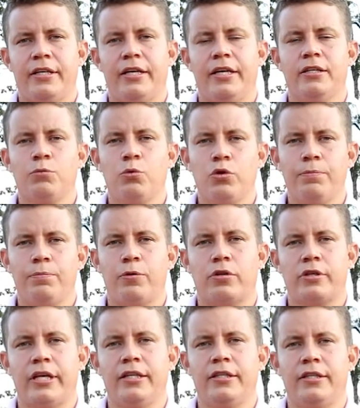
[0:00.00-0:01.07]
es muy
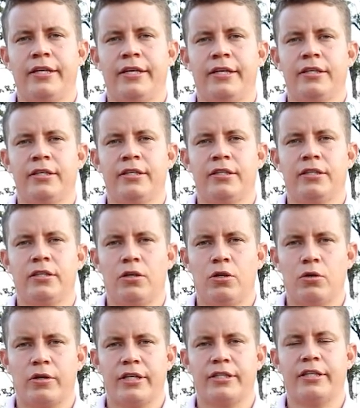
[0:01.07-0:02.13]
importante
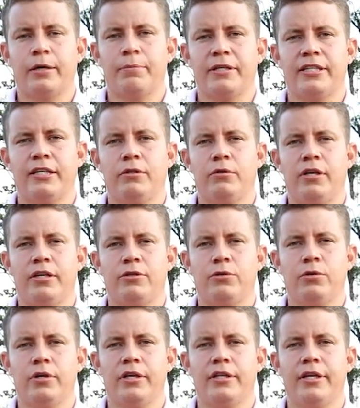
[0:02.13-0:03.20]
lo que está pasando en la
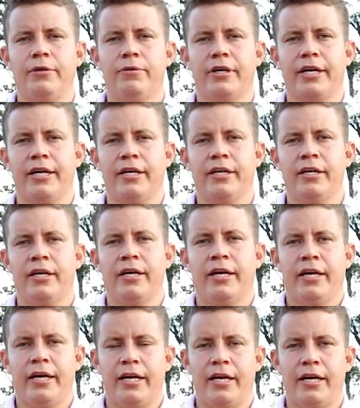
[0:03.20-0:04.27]
ciudad de Ibagué.
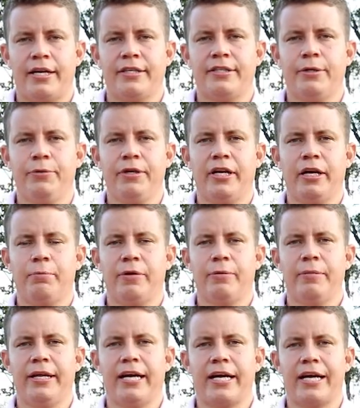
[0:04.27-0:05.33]
El recibir la primera